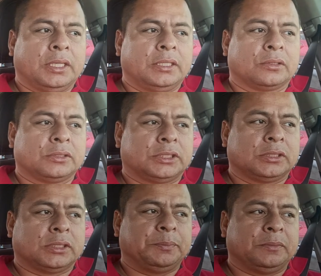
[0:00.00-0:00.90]

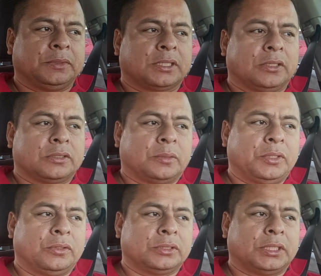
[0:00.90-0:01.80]
Entonces, em, mis queridos
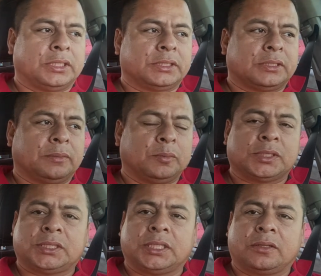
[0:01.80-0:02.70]
amigos, este,
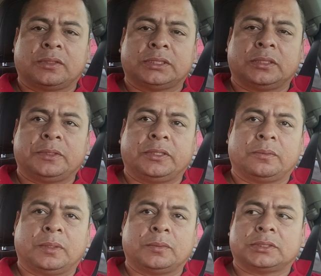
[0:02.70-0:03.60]
vamos a seguir con este
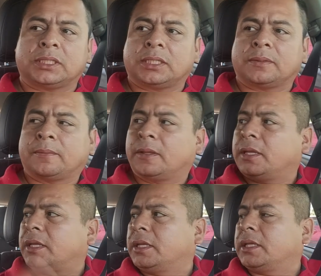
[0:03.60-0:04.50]
video, vamos a
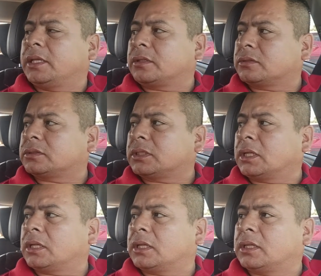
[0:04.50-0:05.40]
irnos
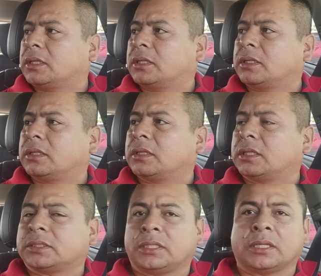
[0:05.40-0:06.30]
a,
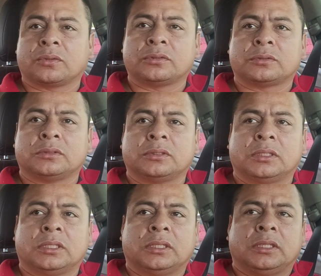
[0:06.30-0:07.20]
a Salina Cruz
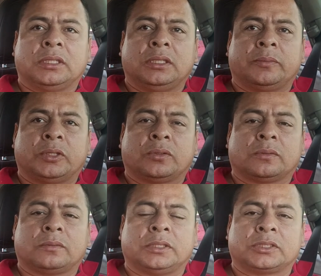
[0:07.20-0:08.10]
y bueno,
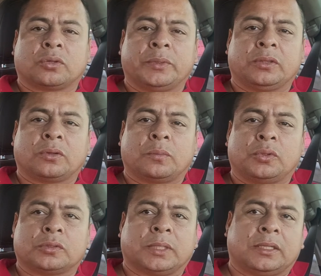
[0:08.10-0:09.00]
les comento
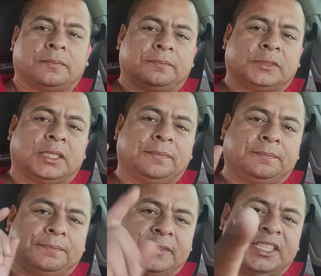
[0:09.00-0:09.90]
cómo nos va. ¿Sale?
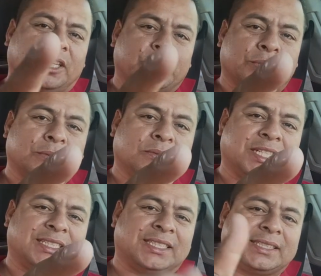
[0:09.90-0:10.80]
Seguimos.
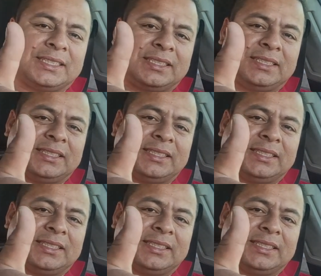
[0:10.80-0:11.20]
Gracias.